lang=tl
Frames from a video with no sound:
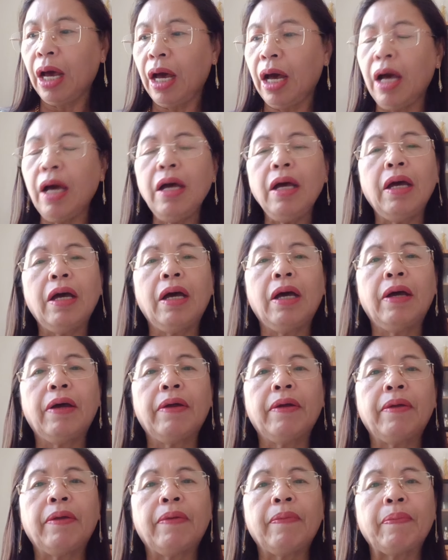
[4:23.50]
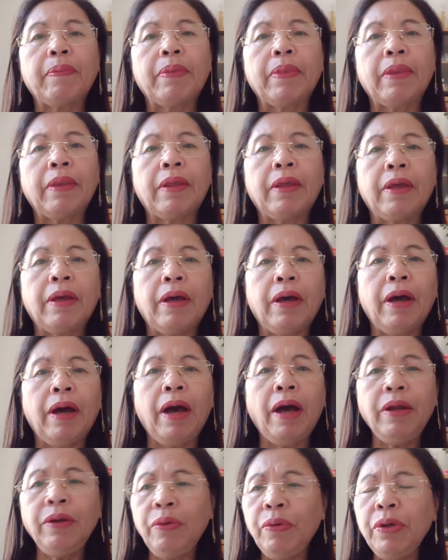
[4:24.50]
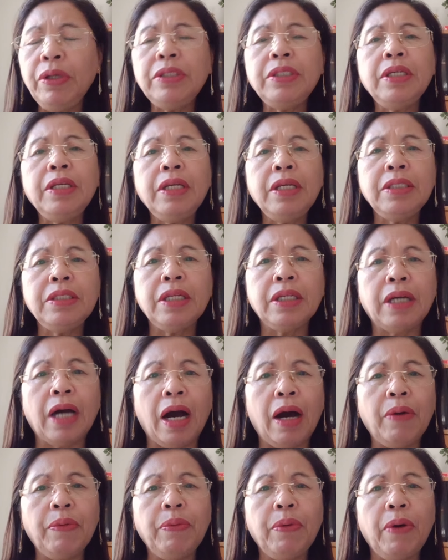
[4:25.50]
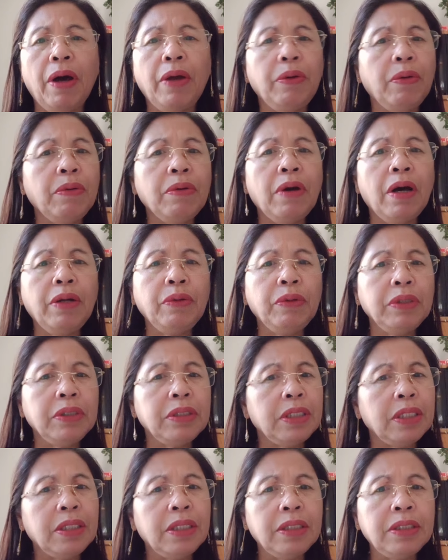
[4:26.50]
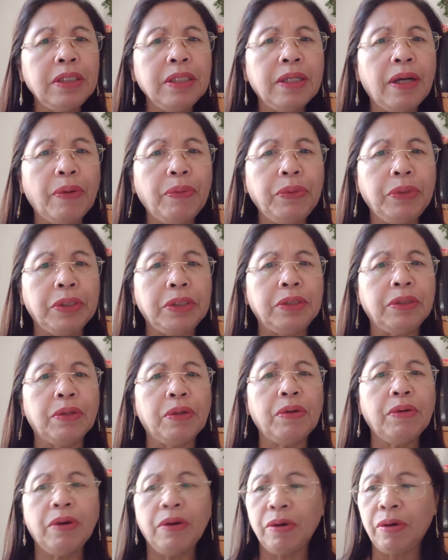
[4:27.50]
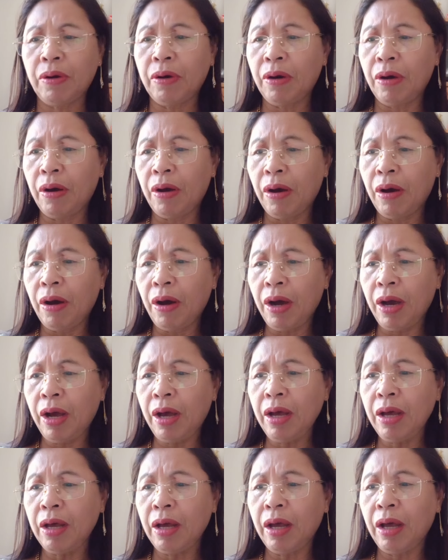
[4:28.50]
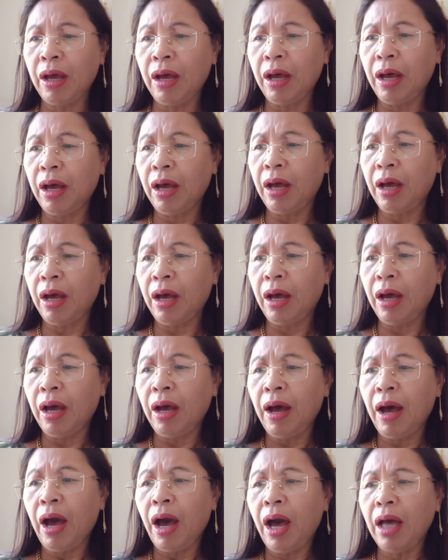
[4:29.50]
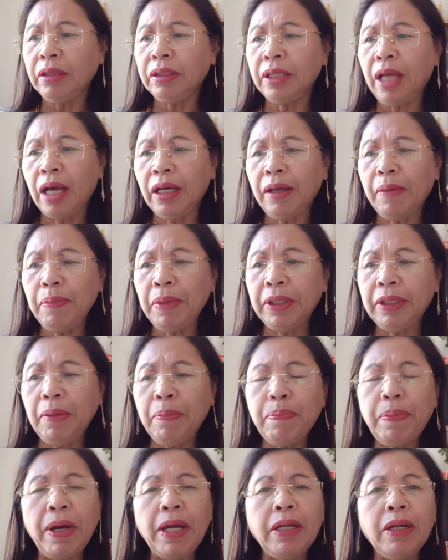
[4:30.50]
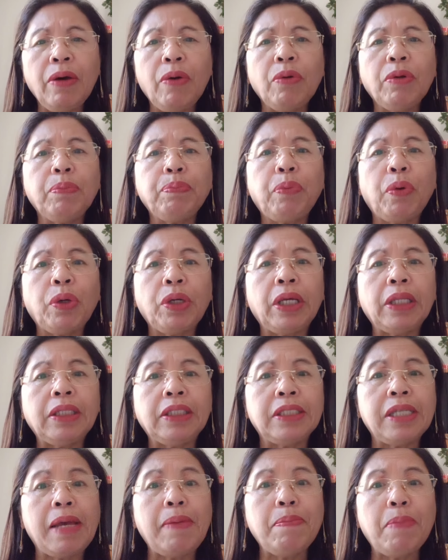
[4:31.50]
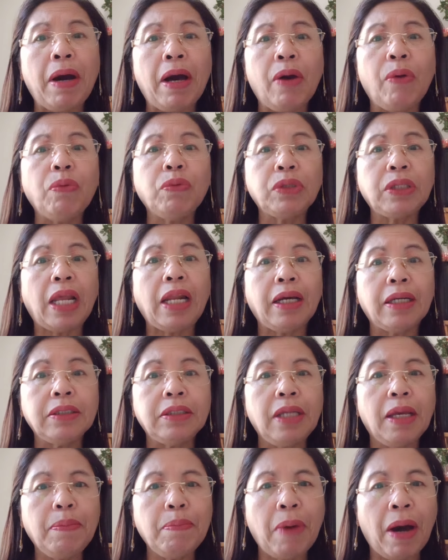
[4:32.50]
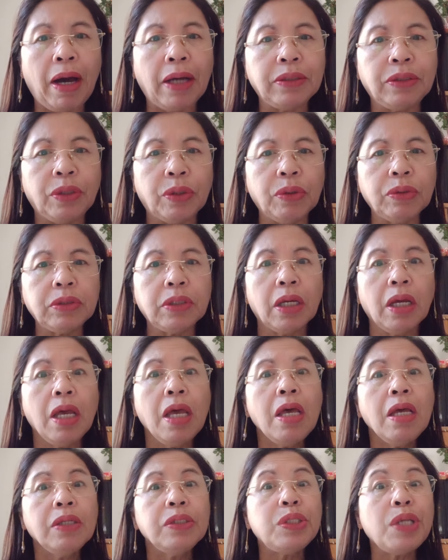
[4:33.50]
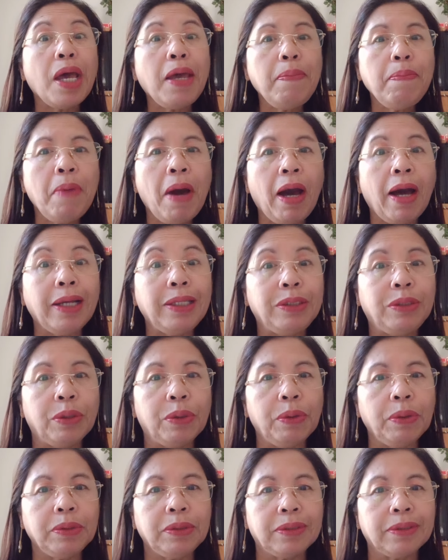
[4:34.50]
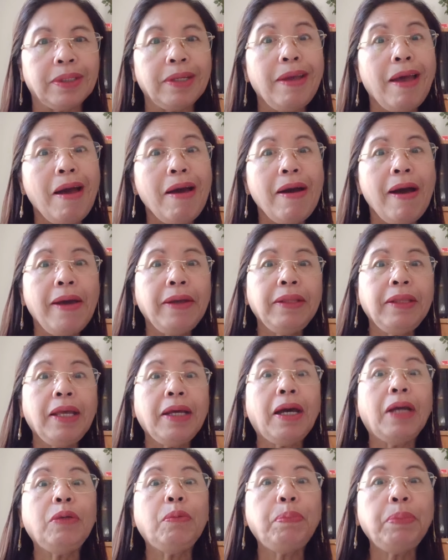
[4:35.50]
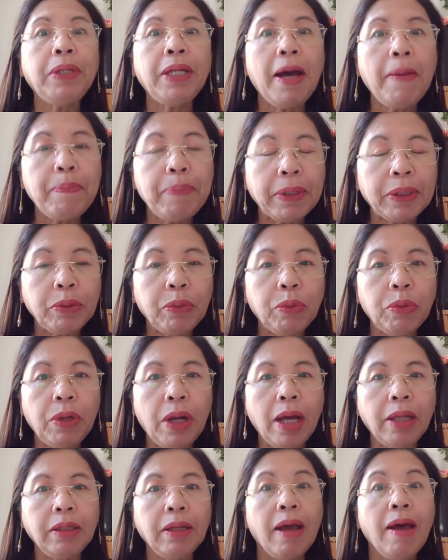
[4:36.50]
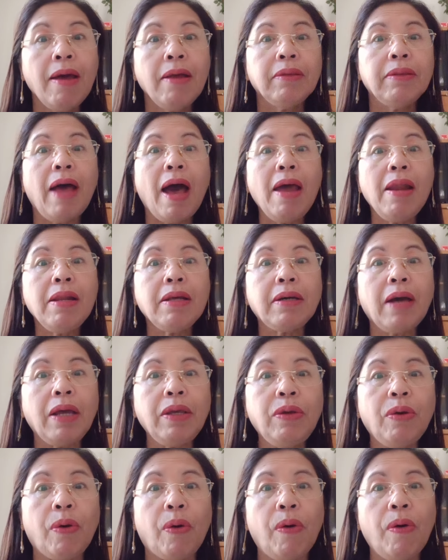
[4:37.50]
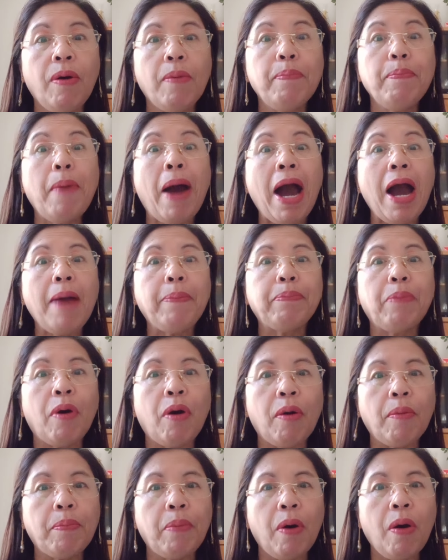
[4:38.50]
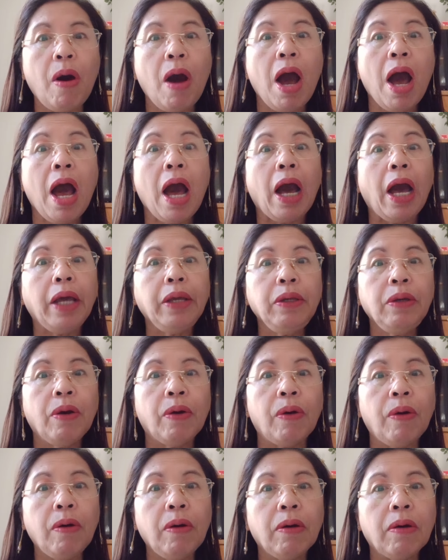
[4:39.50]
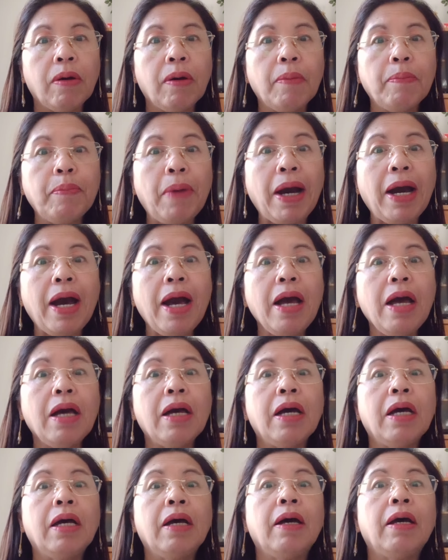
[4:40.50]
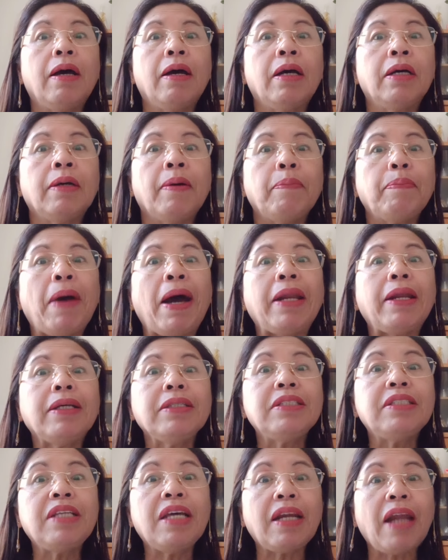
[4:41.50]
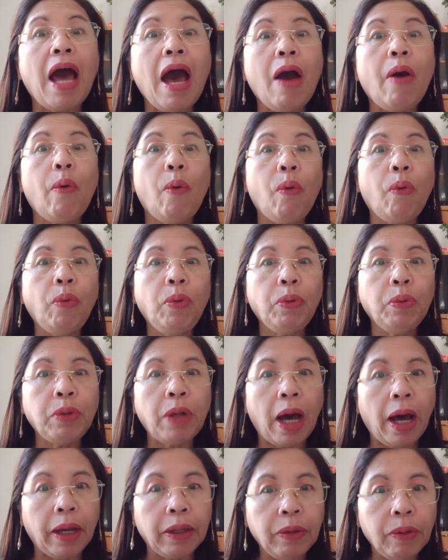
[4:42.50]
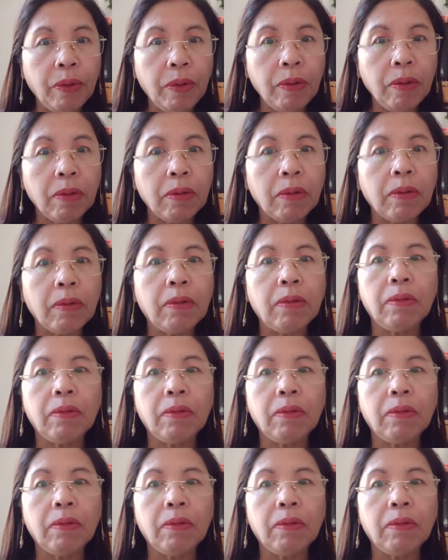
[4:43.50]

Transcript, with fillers: Ha? Anong isinisigaw? Anong, anong isinisigaw ninyo? Ha? At gagamitin pa, na, porkit siya'y, kung talagang siya'y makajos, siya'y makajos. Kaya nga hindi kayo pinapatulan dahil kayo, mga bobo, kayo, mga parang sira ulo na kayo